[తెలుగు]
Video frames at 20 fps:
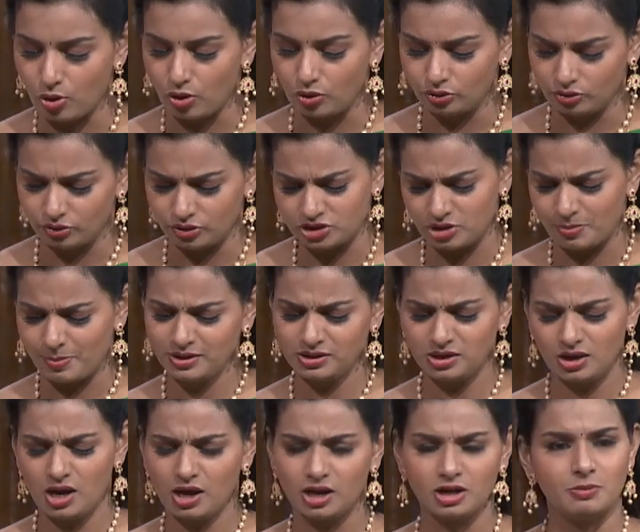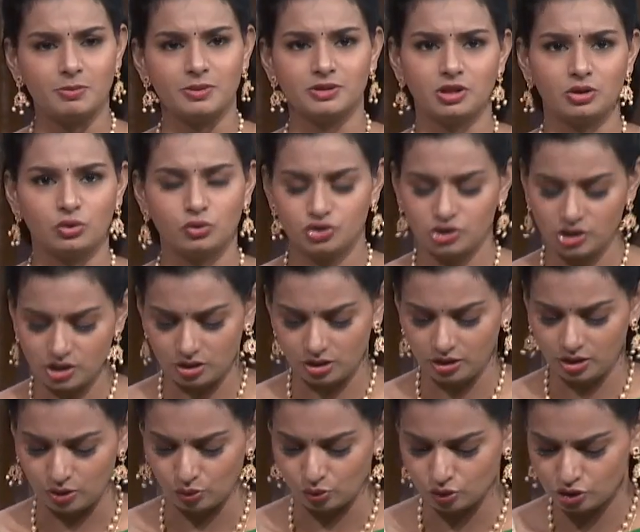బాగుంటుంది చపాతీలాగానే పెద్ద రుచిగా
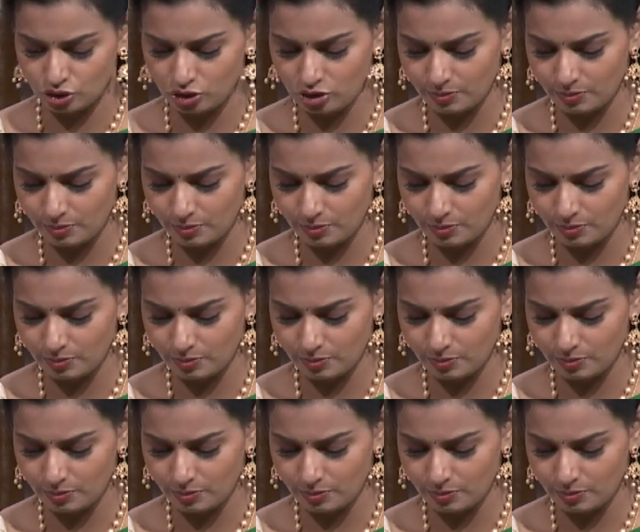అంటే రుచిలో